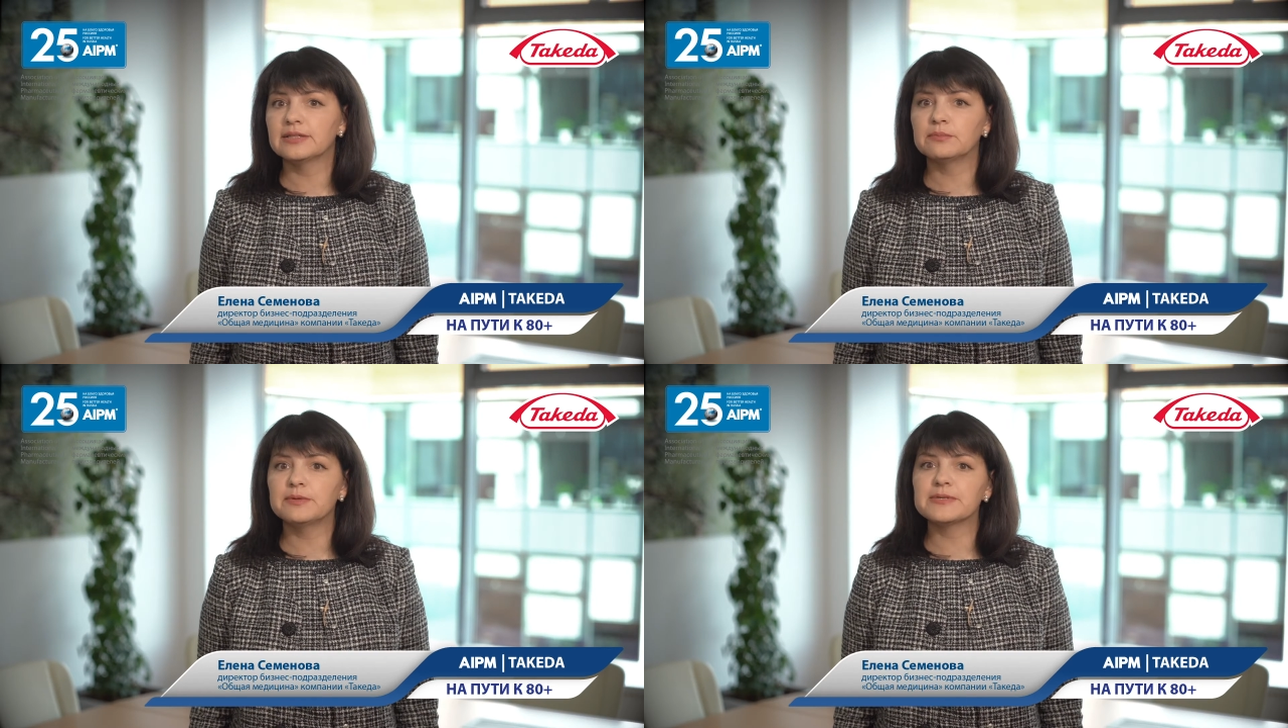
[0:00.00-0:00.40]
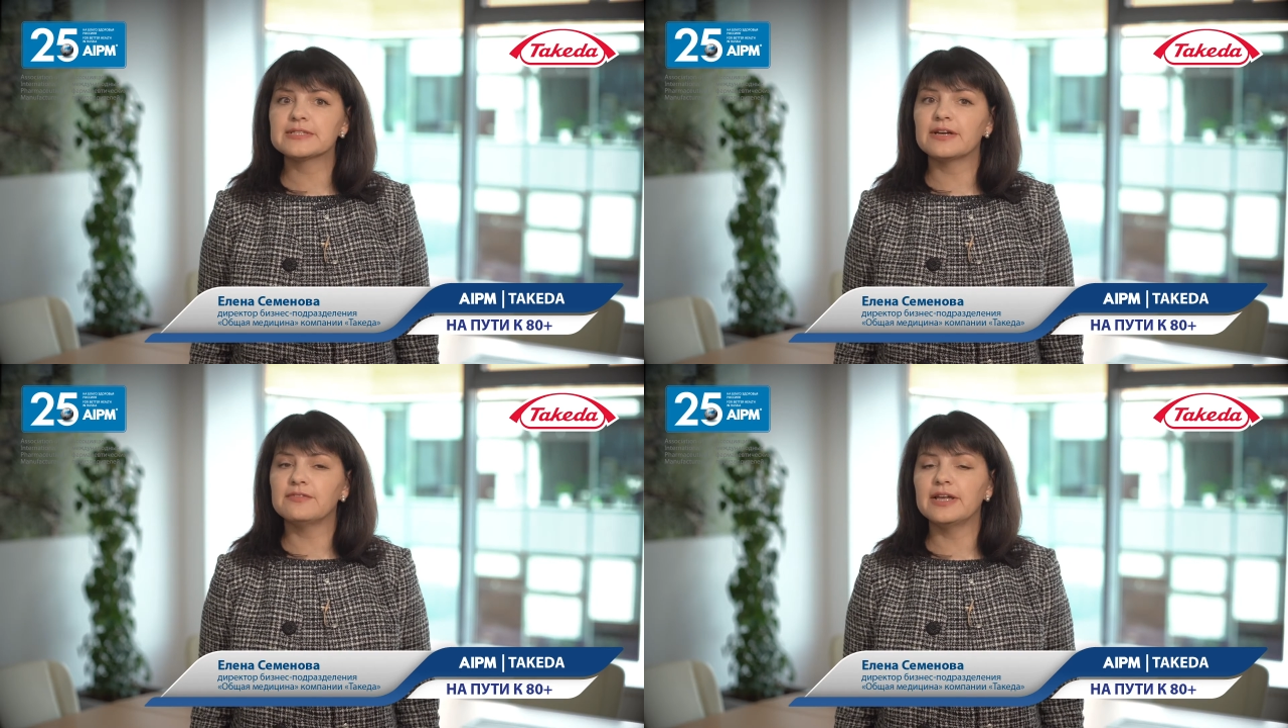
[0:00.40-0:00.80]
мы
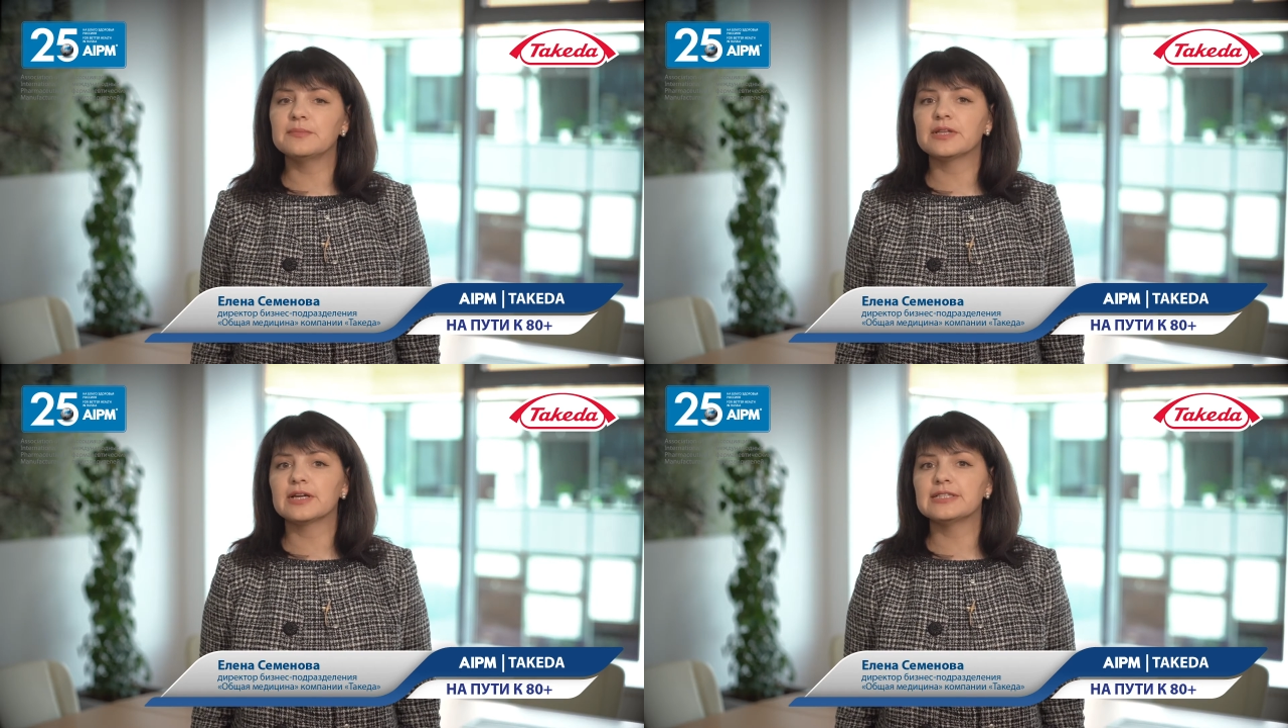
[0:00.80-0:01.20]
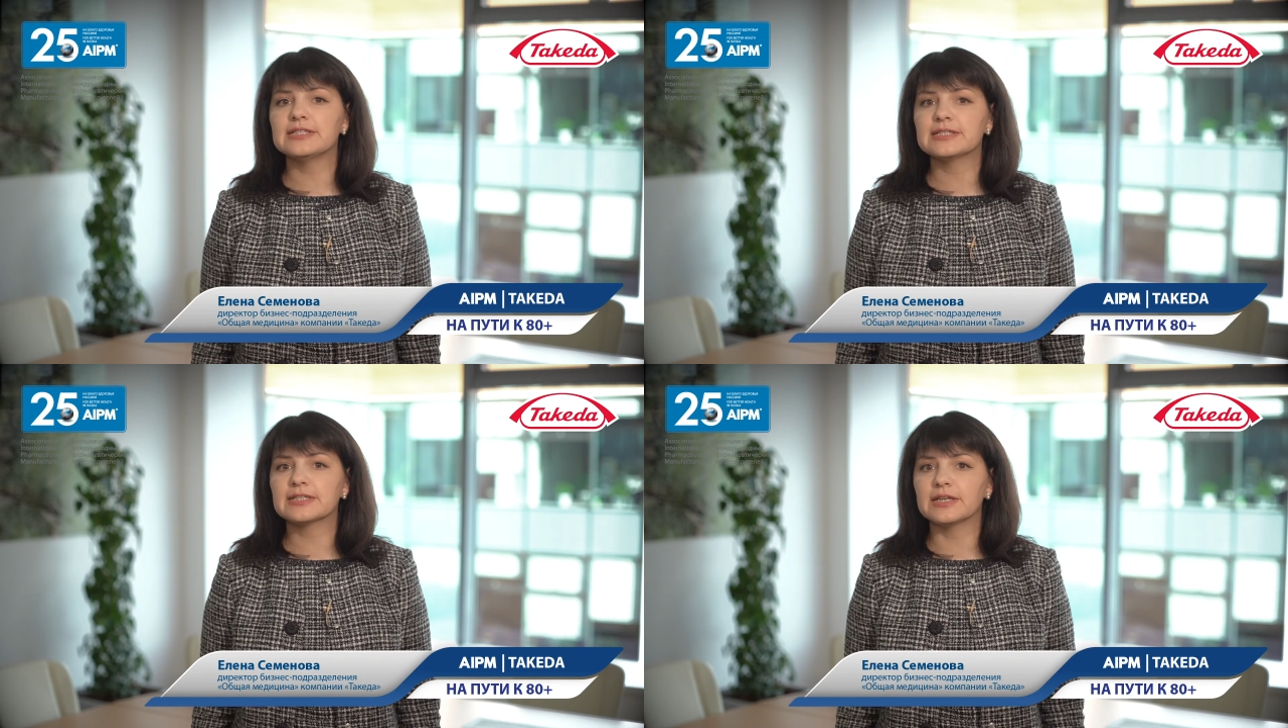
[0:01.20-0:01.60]
поставляем на
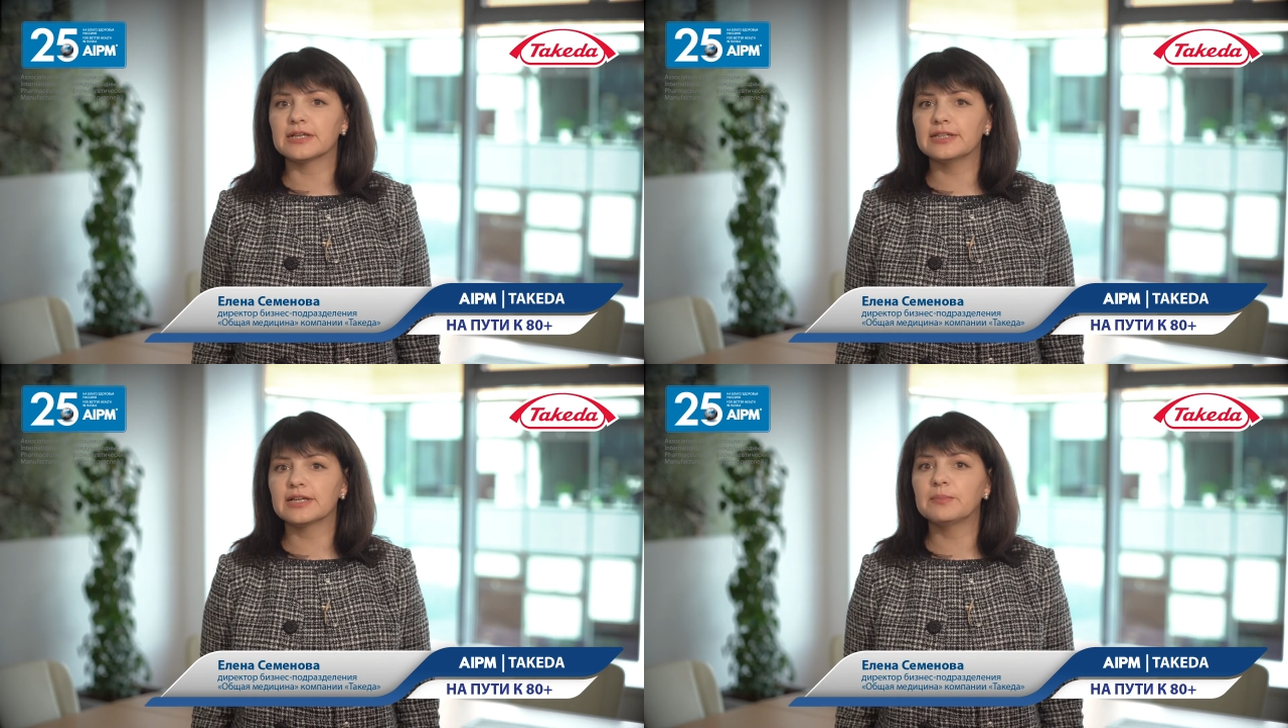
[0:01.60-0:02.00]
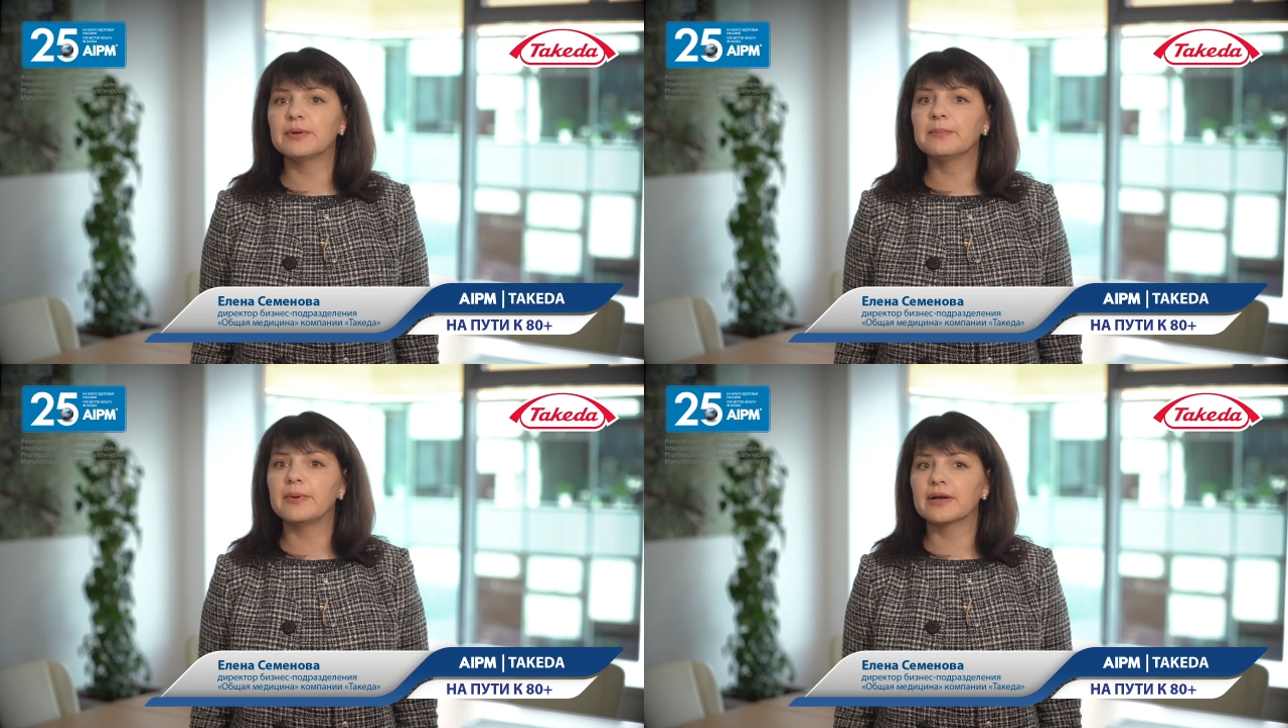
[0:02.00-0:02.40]
российский рынок
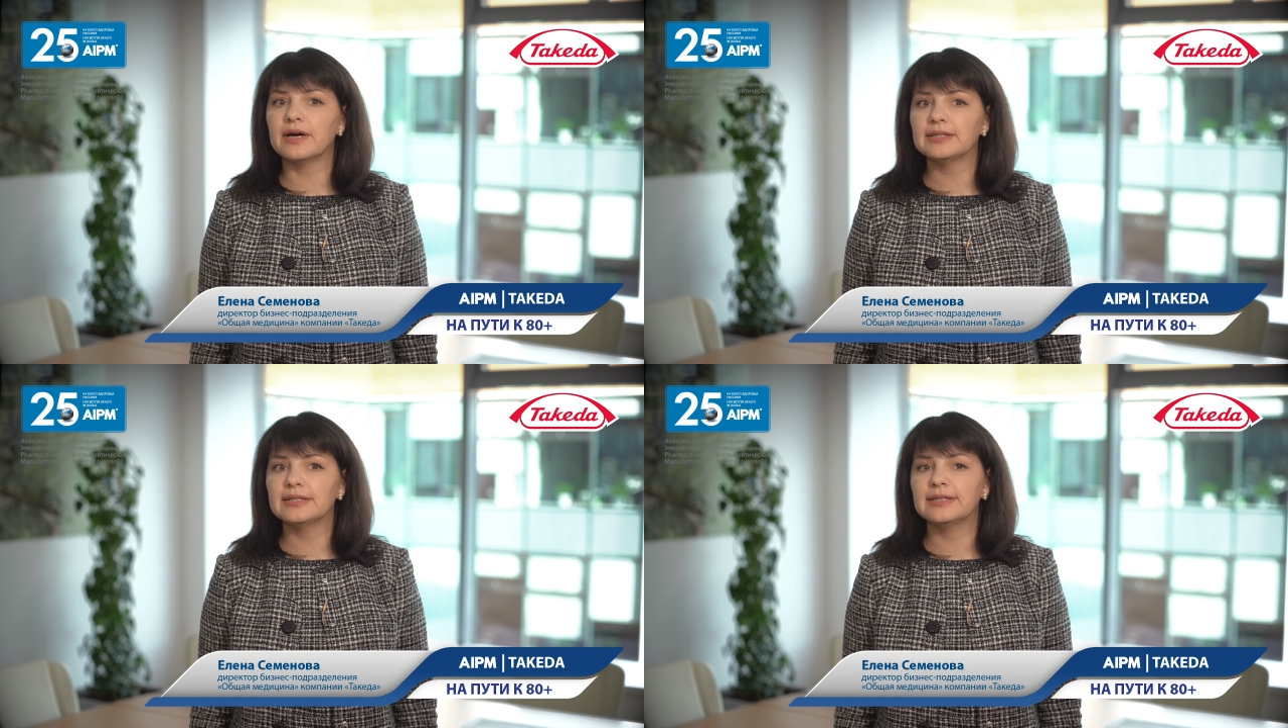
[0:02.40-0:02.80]
препараты